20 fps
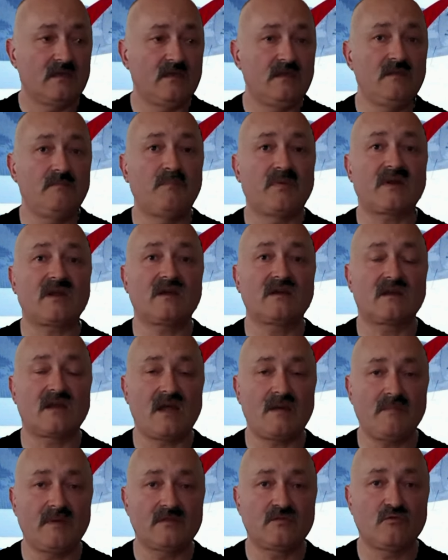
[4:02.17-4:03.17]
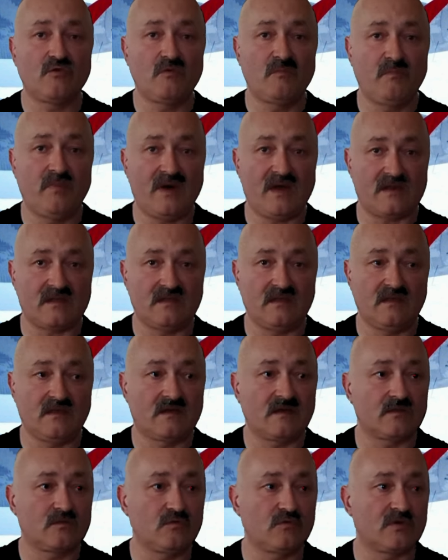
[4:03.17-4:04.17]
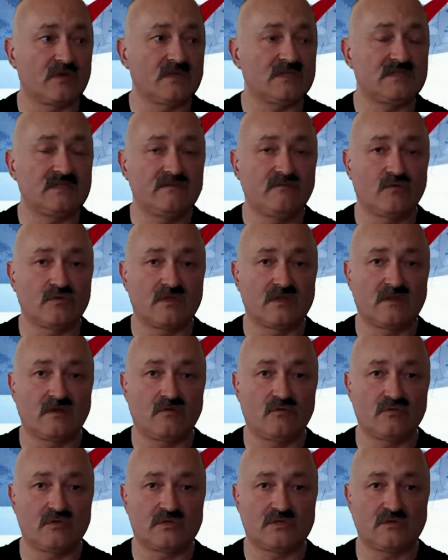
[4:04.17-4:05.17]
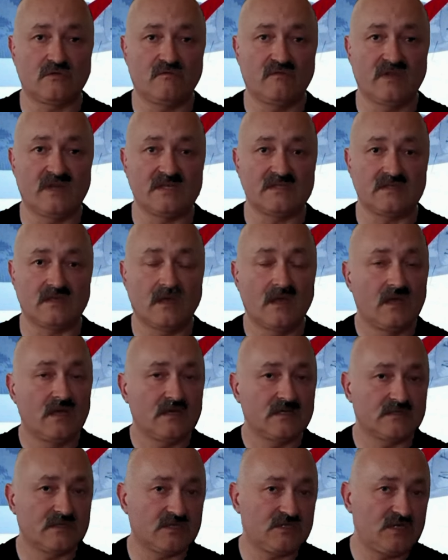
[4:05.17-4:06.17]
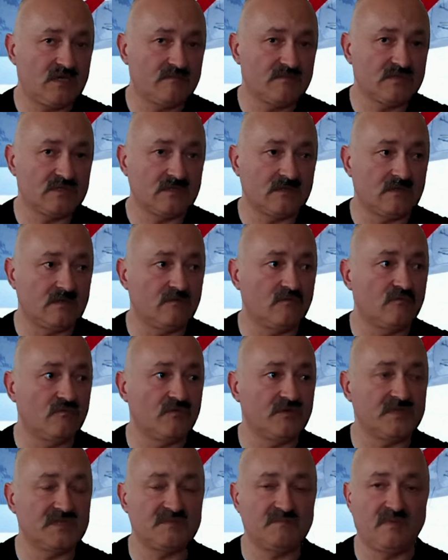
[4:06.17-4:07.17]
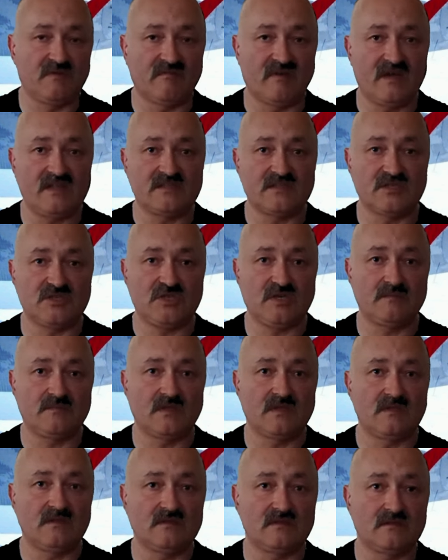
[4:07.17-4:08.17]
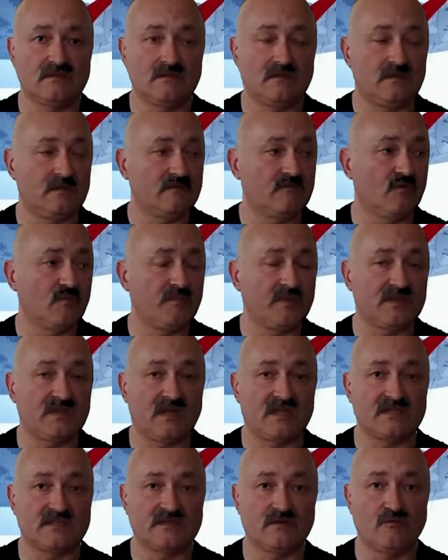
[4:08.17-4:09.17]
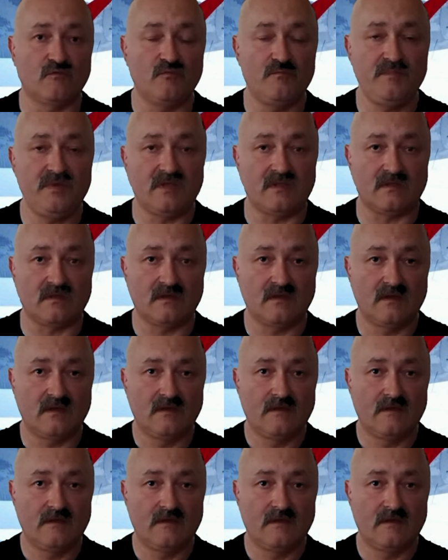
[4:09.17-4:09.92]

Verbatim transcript: и программа той партии, которая сегодня находится у власти – Зачем же его избивать, зачем его пытаться убить?